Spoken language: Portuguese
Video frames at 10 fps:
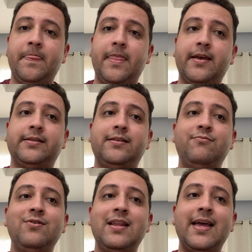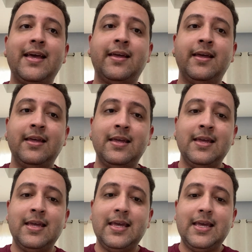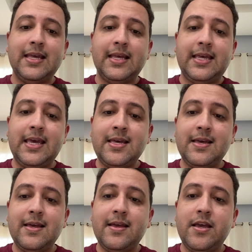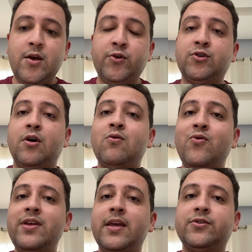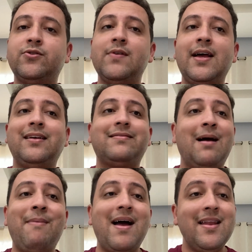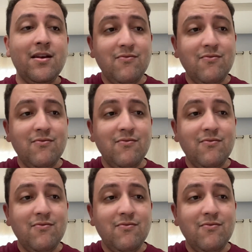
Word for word: esta mulher que eu só conheço ela trabalhando,